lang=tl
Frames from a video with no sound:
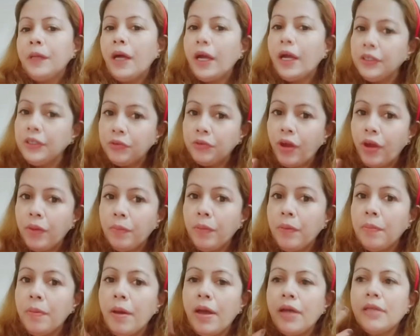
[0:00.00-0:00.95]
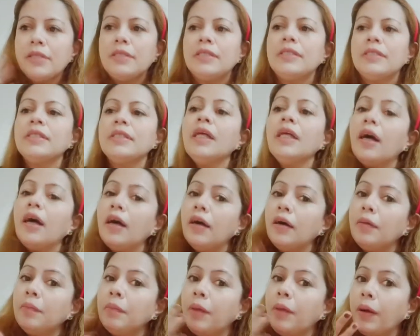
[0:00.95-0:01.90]
I try my best
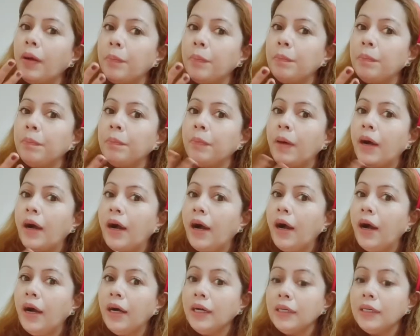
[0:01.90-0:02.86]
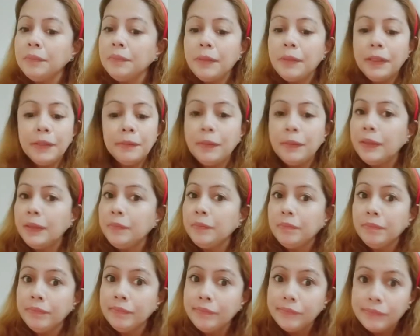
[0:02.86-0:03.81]
na mag mag mag mag
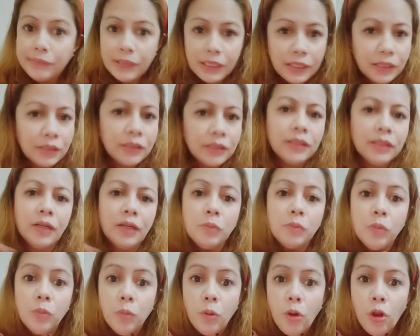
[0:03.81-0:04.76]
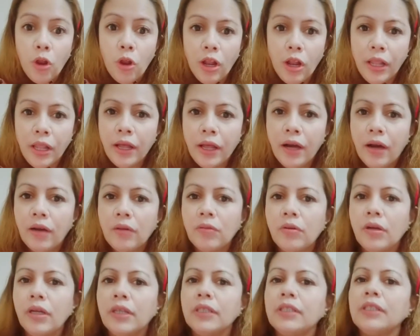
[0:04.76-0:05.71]
mag nagbubulol na
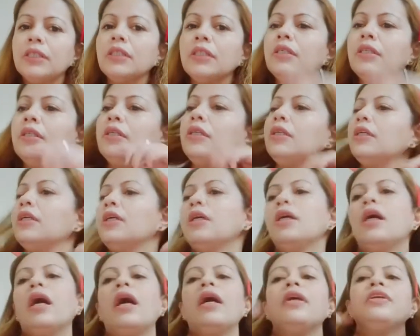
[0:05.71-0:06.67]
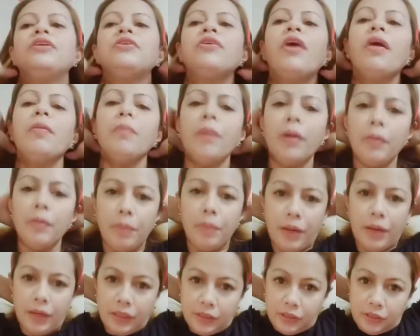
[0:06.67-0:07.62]
ako guys. I try my
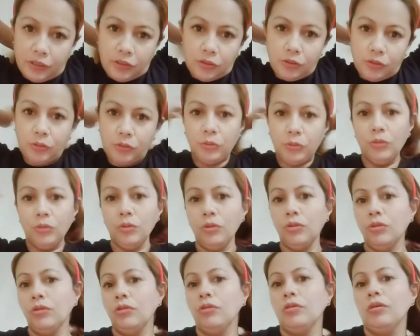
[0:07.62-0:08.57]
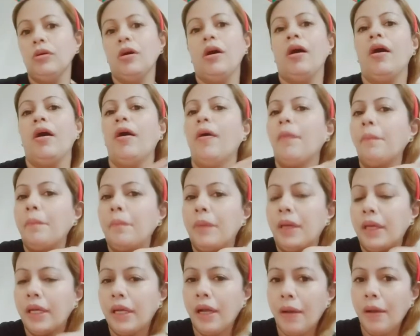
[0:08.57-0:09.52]
best to
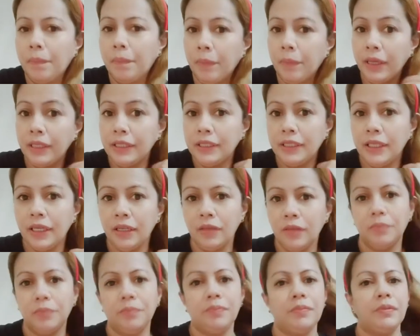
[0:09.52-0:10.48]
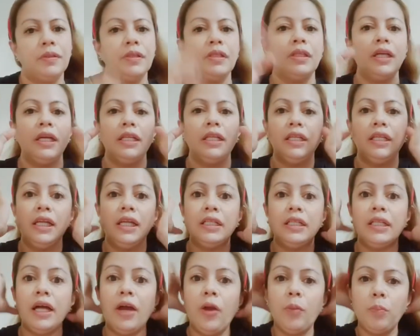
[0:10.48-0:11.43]
make up myself na hindi na
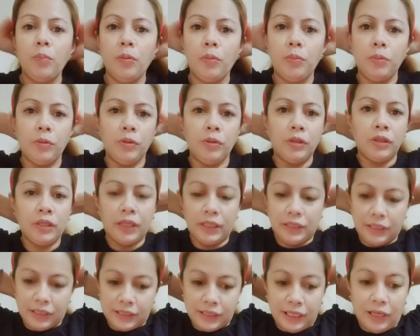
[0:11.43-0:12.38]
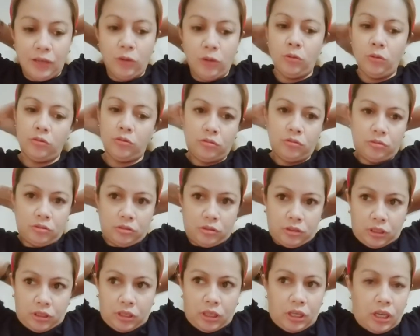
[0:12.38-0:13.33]
tayo pupunta sa salon.
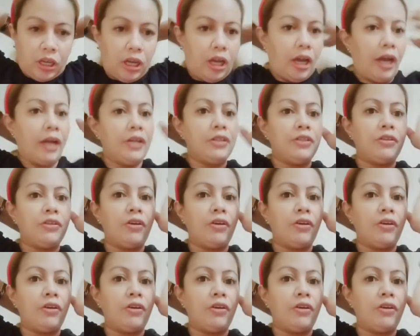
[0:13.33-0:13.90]
I